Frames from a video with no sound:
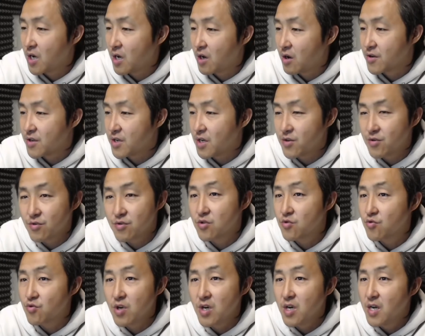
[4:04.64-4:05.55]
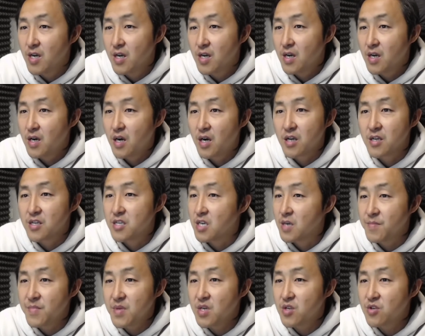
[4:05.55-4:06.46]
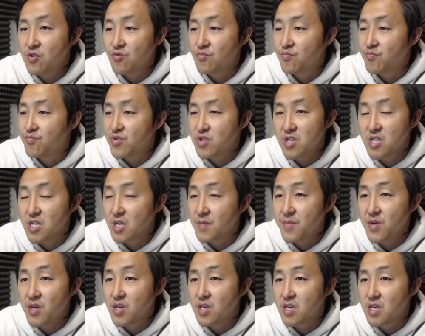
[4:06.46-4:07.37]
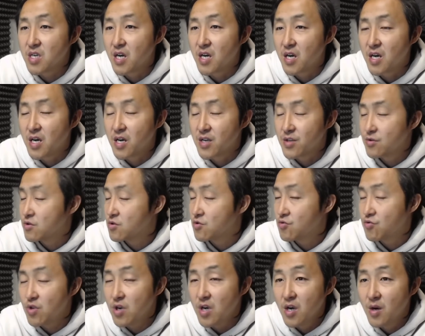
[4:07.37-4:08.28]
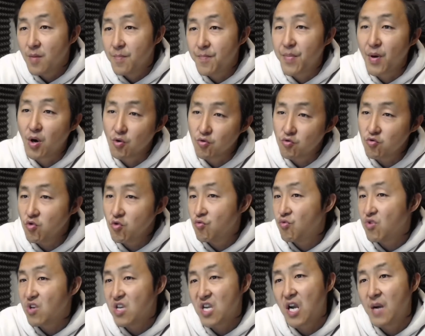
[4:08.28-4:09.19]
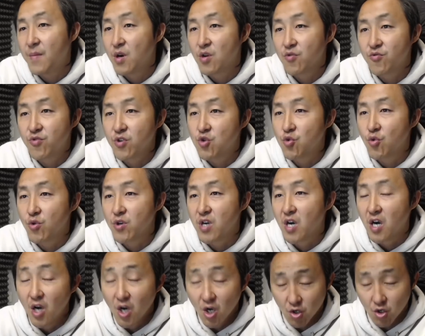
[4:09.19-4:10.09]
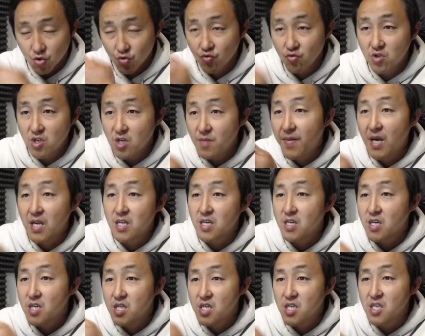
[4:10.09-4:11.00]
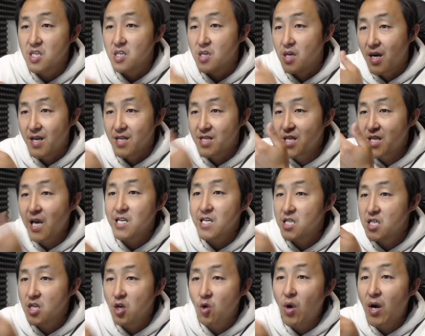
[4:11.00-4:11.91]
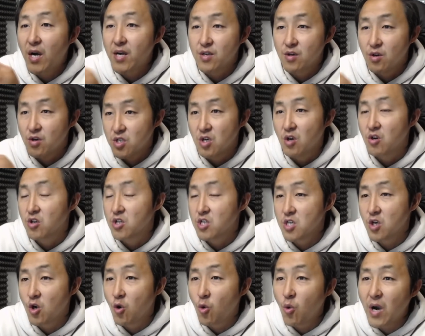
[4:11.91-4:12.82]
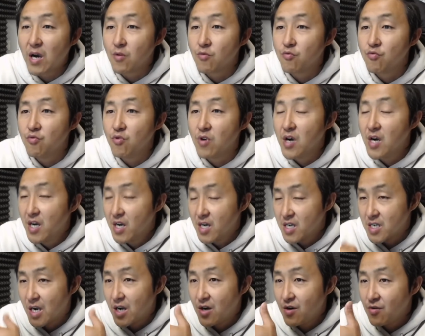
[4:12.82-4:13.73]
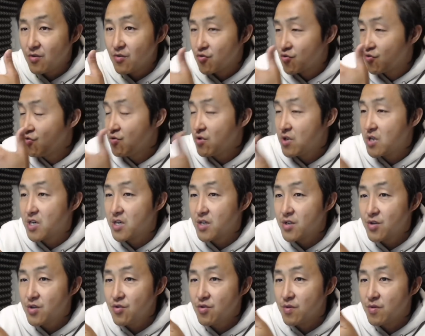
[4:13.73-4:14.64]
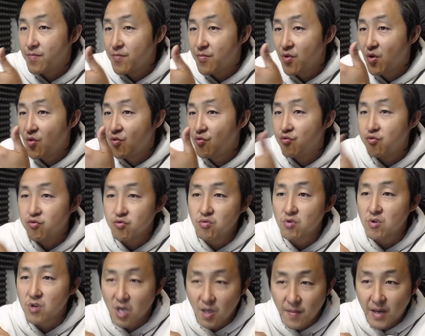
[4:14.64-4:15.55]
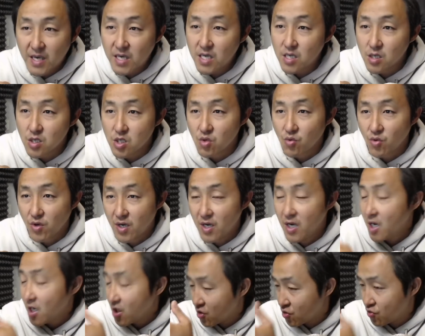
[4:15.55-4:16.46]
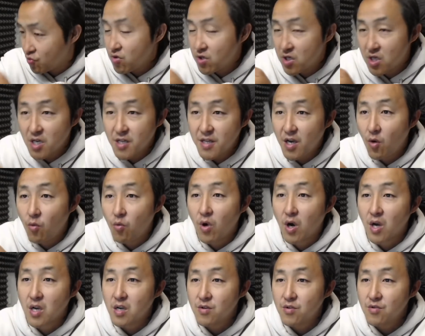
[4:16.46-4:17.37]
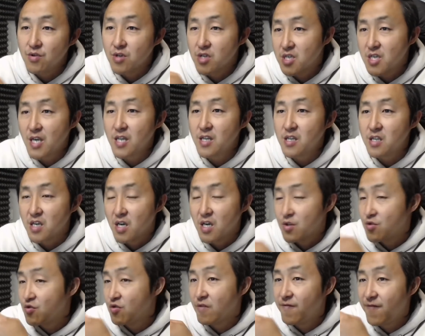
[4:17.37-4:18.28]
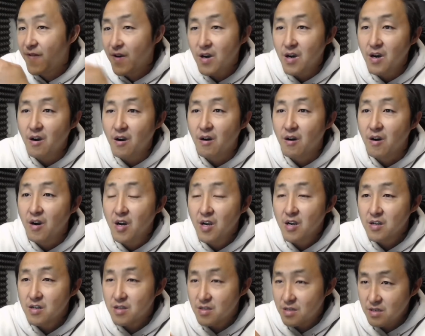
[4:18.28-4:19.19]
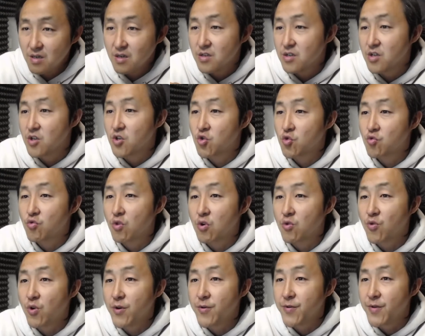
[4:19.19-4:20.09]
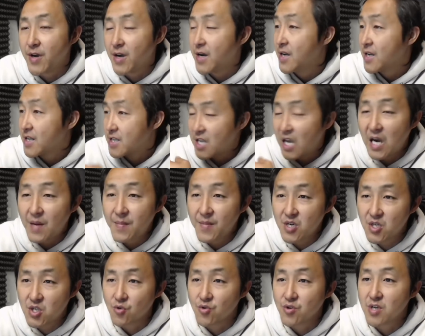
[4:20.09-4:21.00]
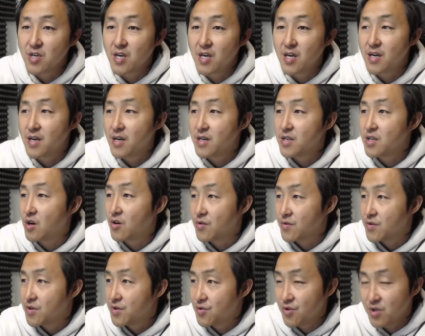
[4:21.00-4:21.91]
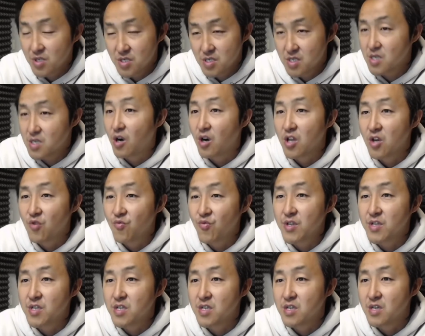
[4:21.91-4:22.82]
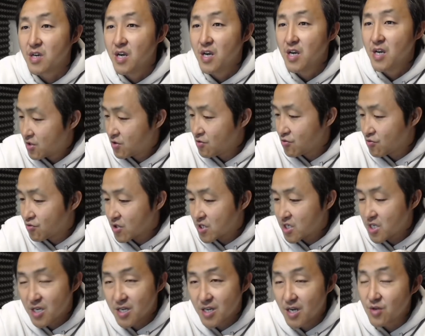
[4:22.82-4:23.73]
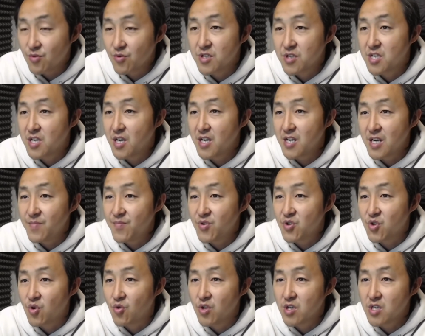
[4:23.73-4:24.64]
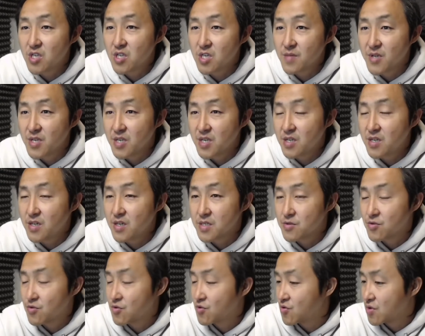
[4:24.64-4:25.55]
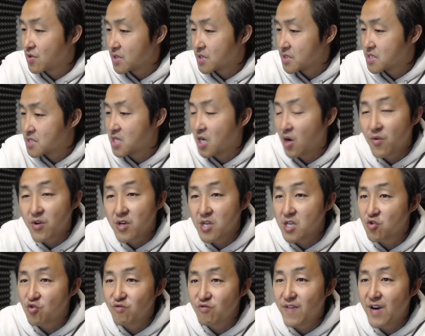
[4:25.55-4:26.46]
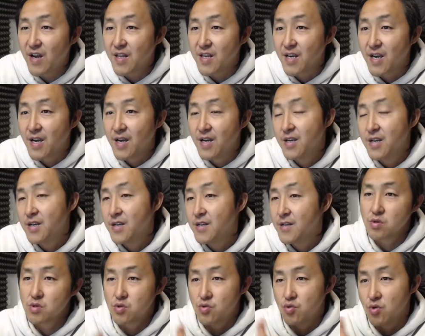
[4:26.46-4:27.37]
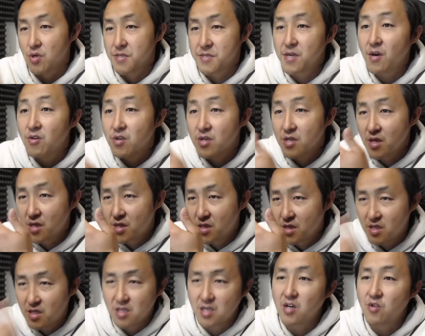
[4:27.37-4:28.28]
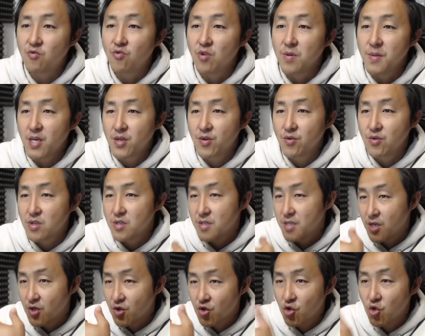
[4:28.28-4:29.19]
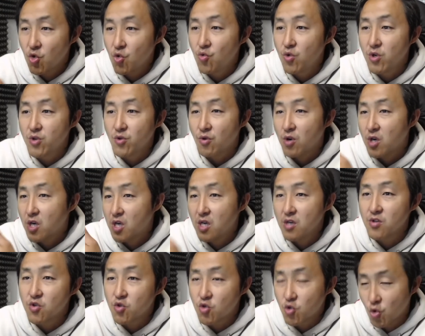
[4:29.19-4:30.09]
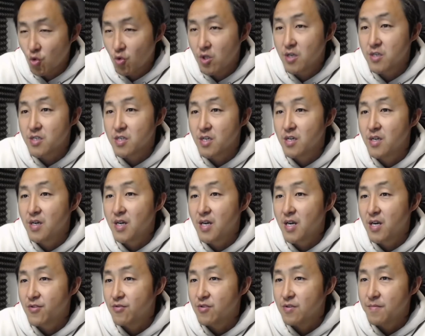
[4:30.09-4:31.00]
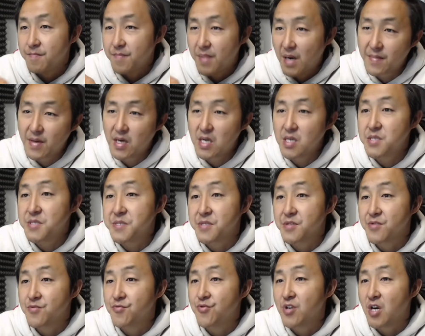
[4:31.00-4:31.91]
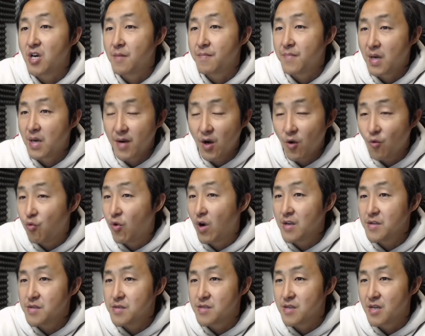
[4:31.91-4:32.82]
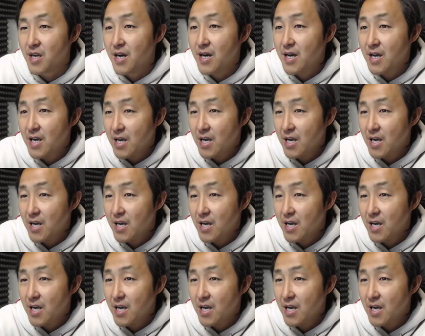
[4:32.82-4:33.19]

呢，好像就是说，呃，人命就不是人命一样啊，就是说保住乌纱帽最重要，如何把这个事情啊大事化小，小事化无，然后如何去捂住老百姓的嘴，如何在网上去删帖去封号，这是中国官员他们首先要去思考的问题，就是说这两种截然不同的这么一个思考问题的出发点。所造成的结果，那就是在中国有更多的人啊，就是白白死去了，白白枉死了。